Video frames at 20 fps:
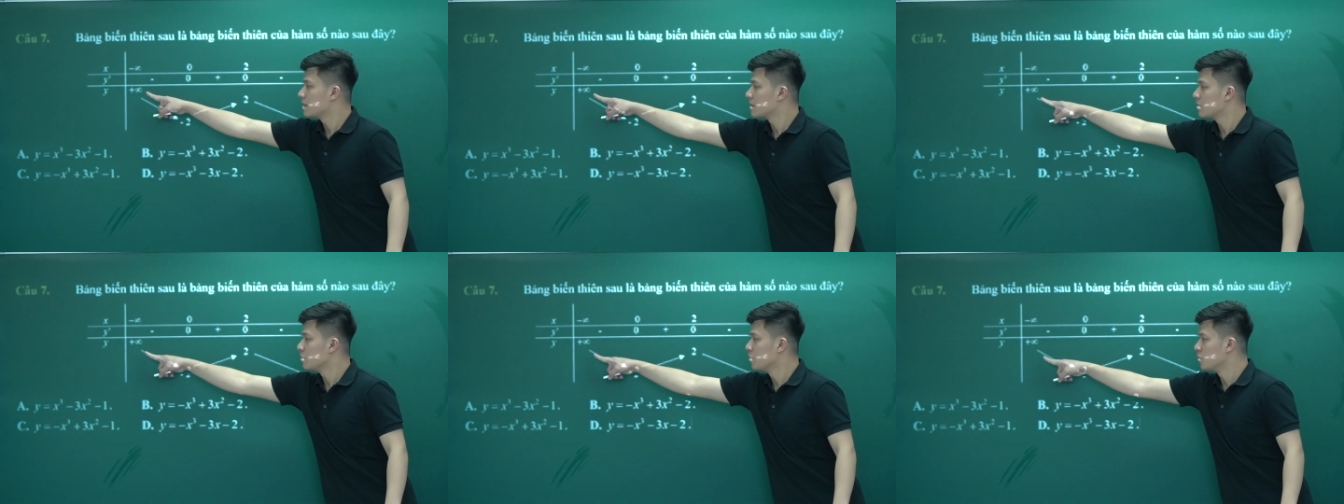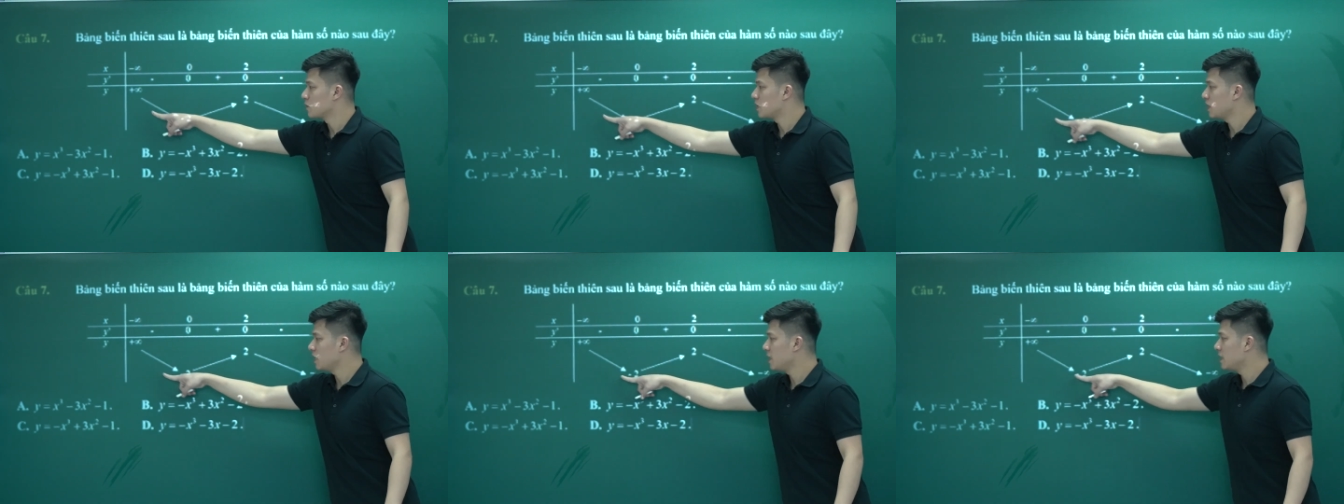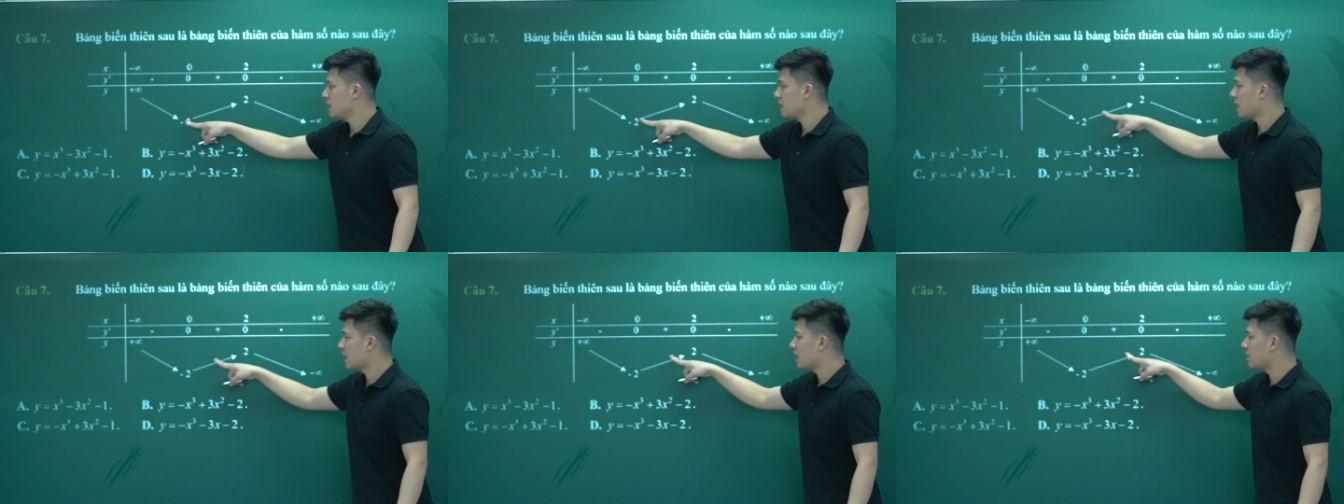đồ thị
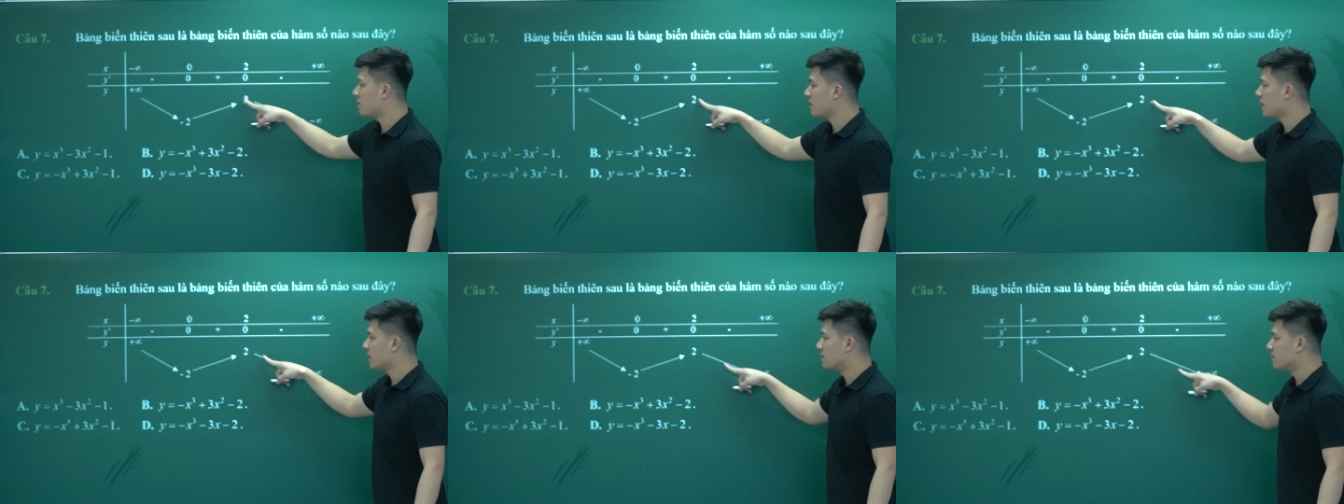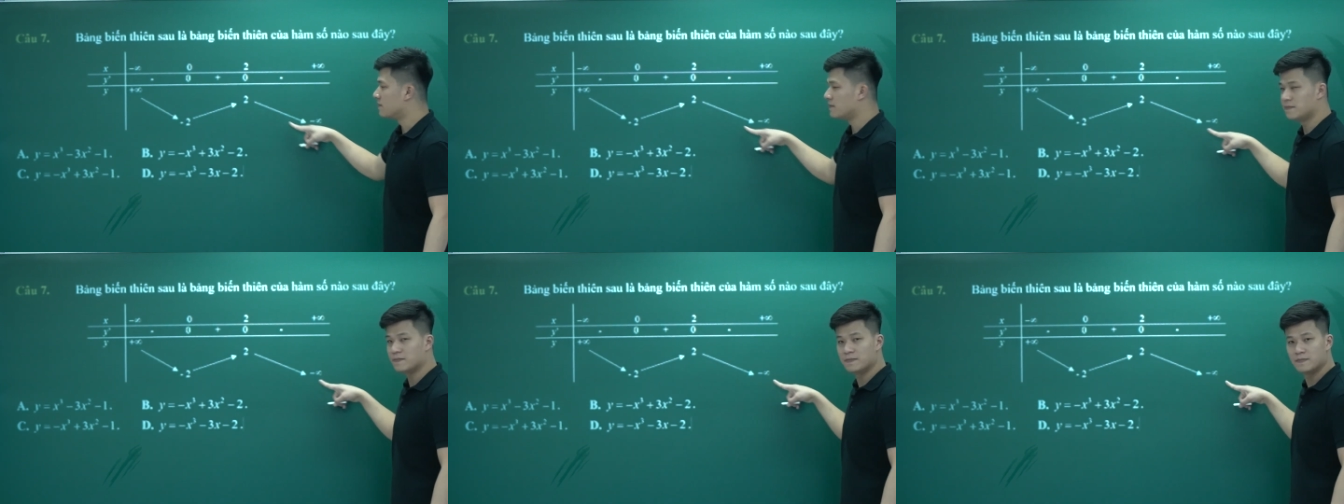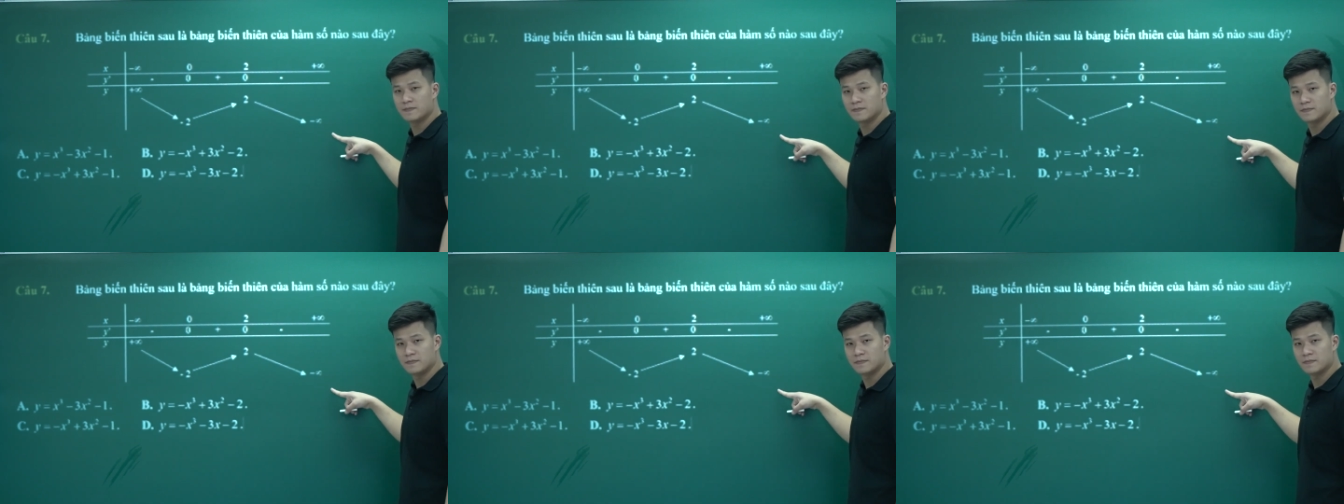như này đúng không
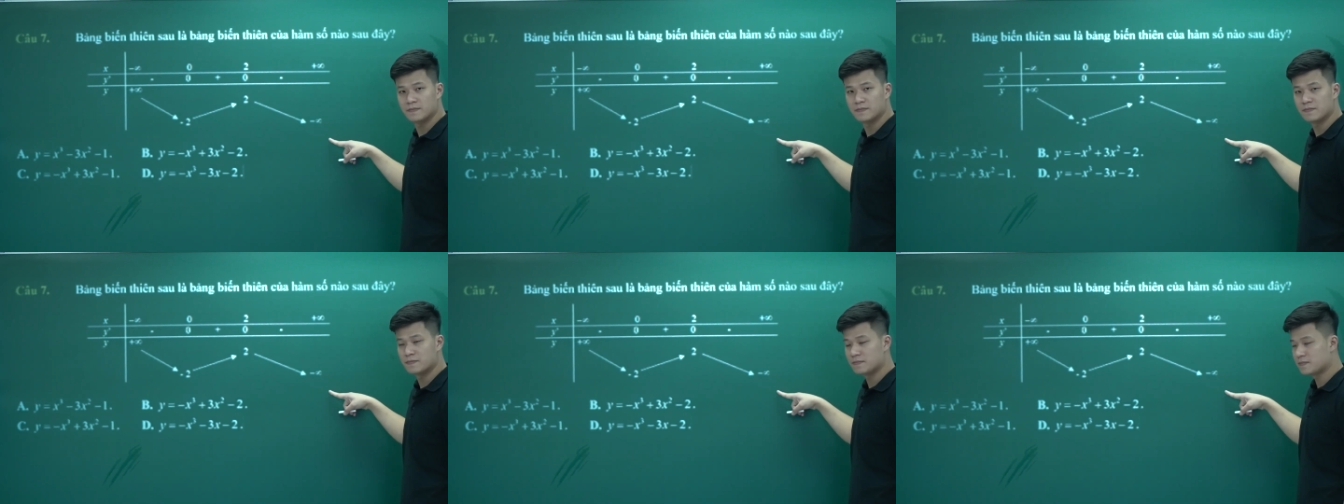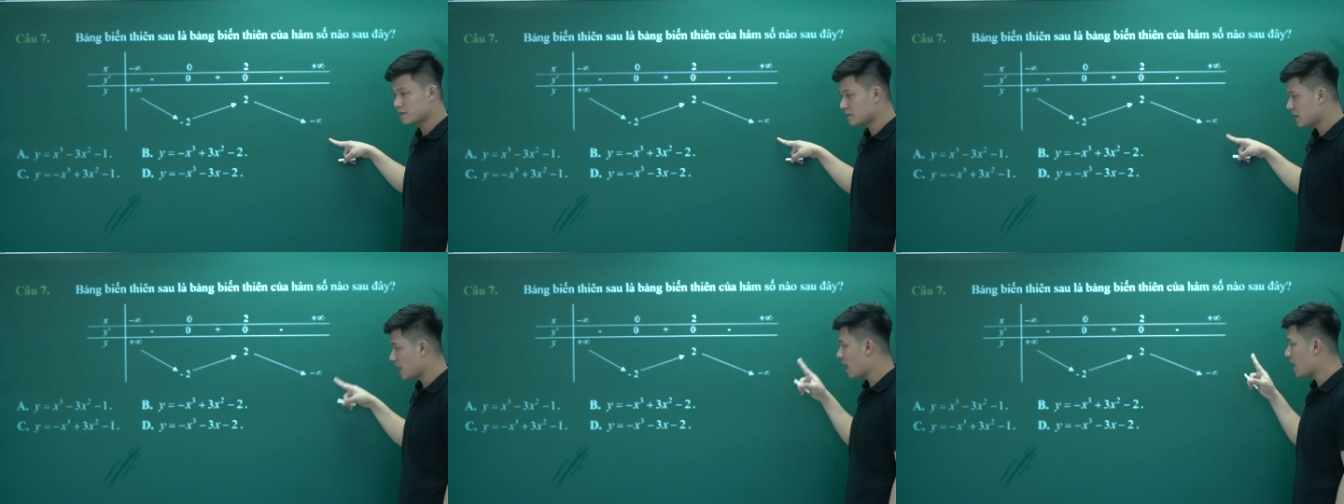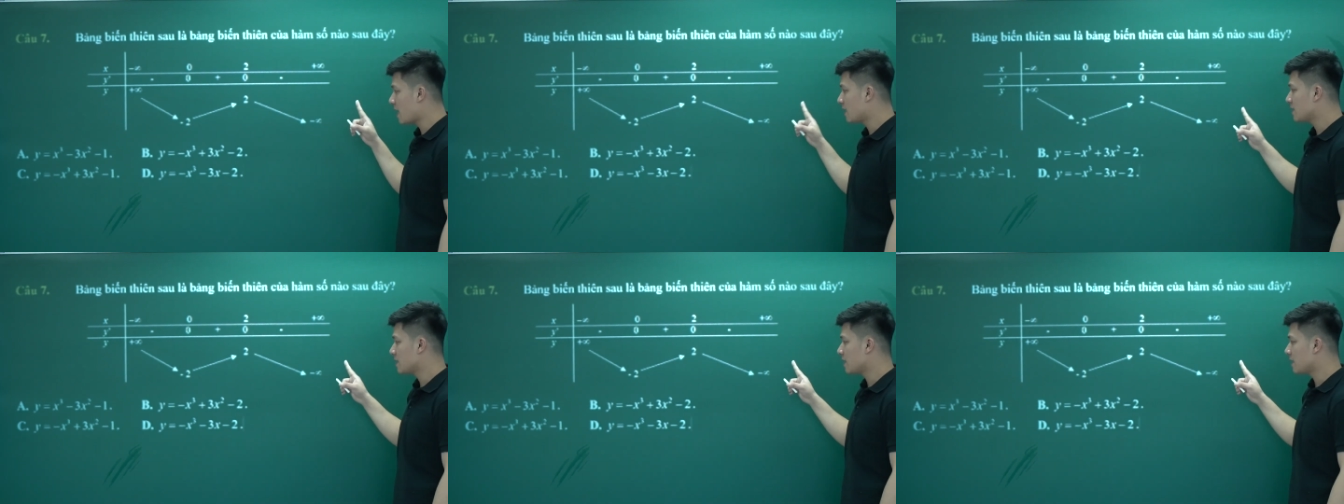
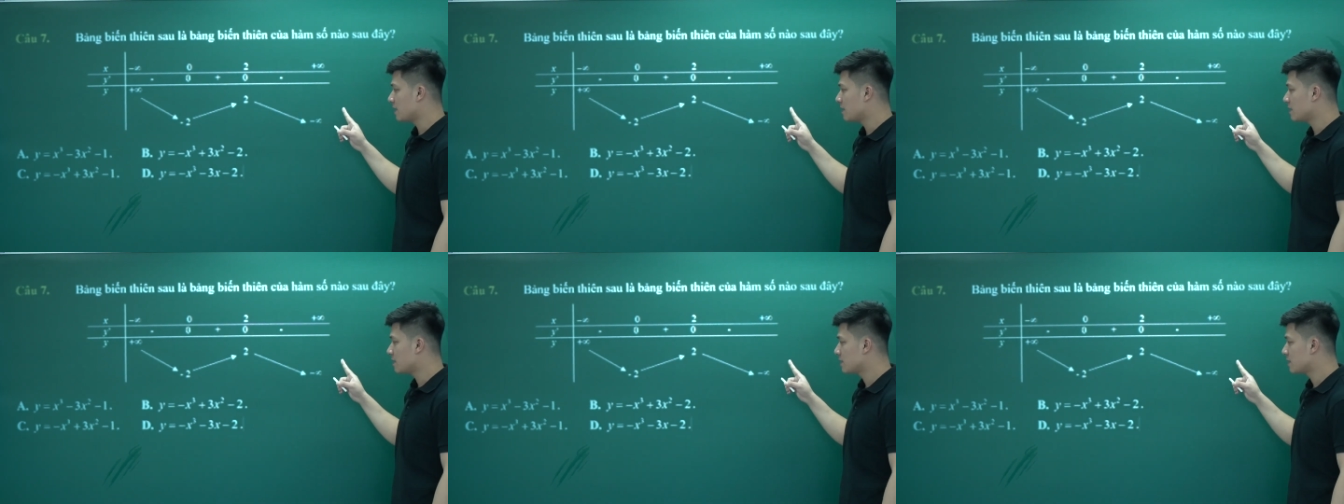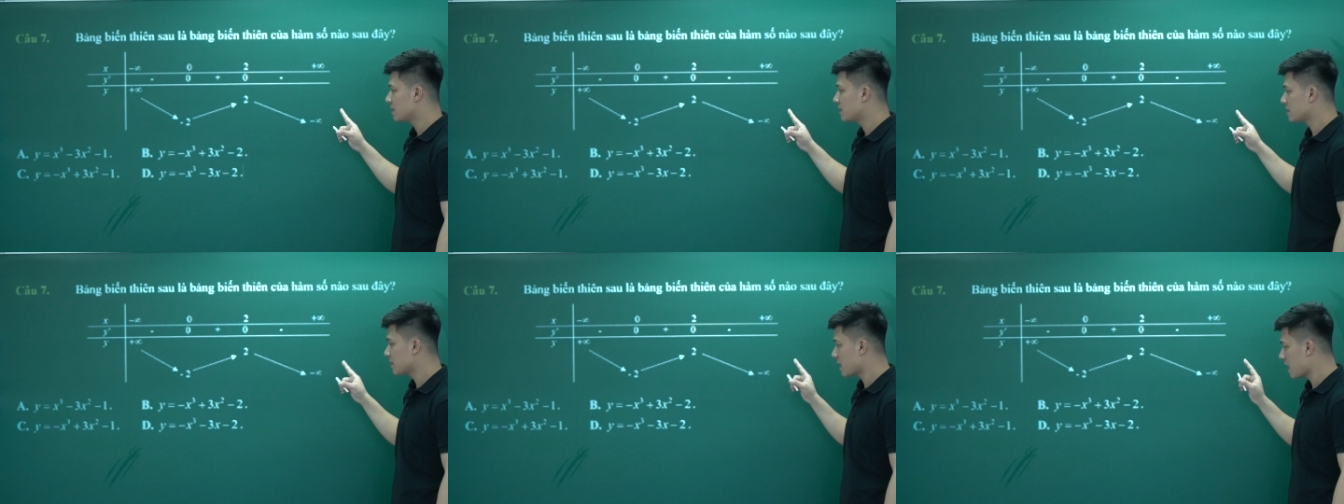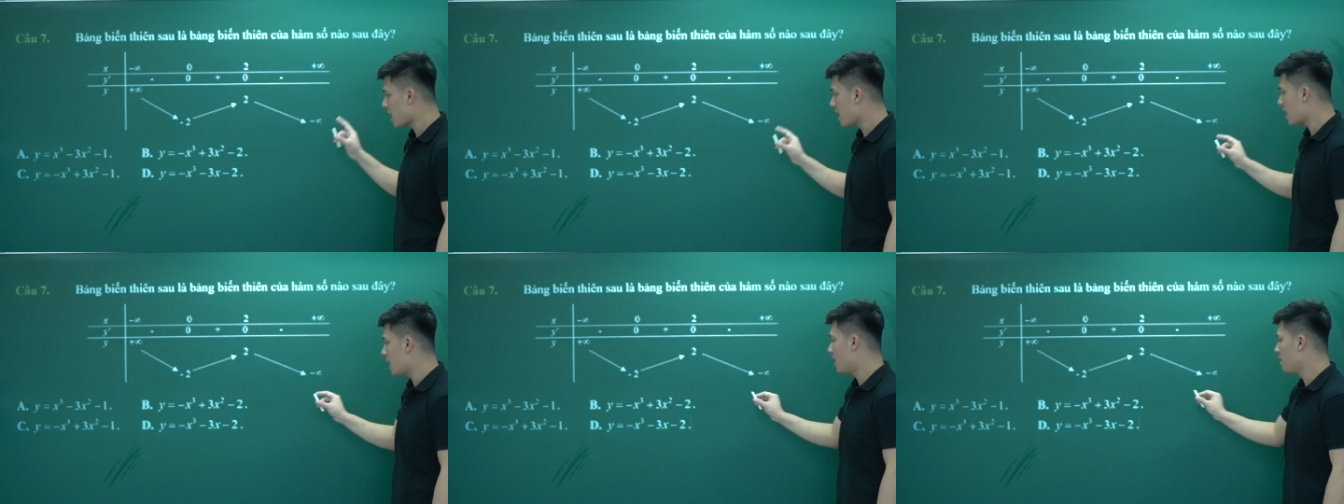a gì
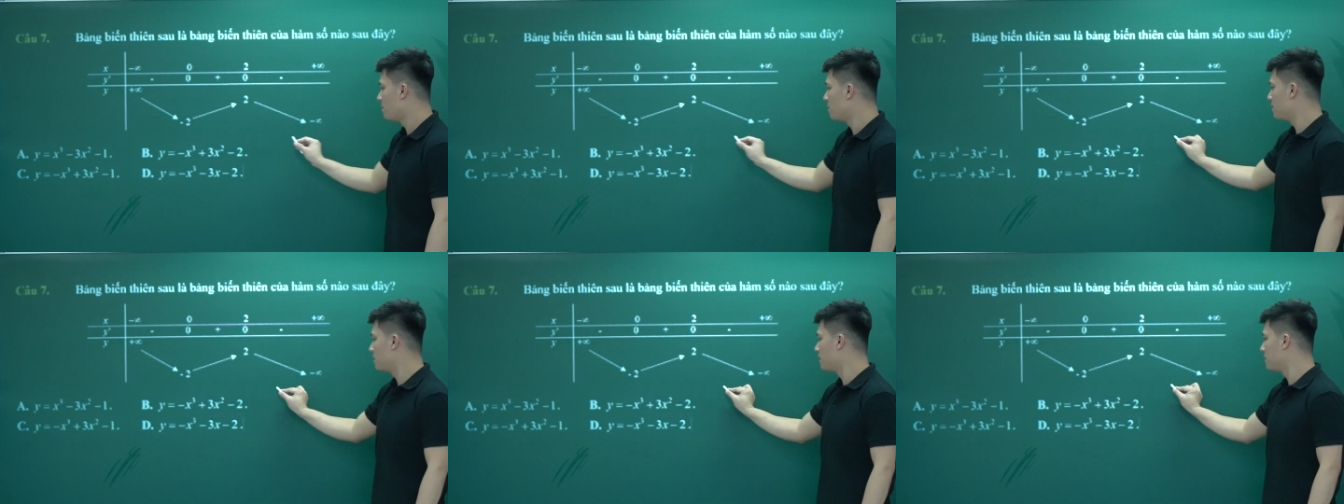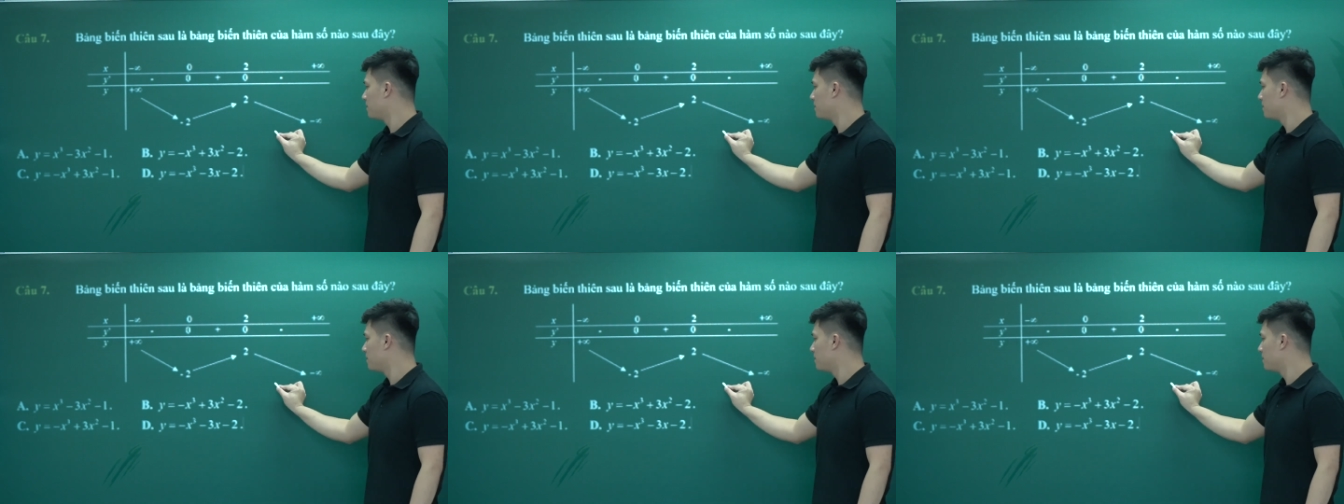a âm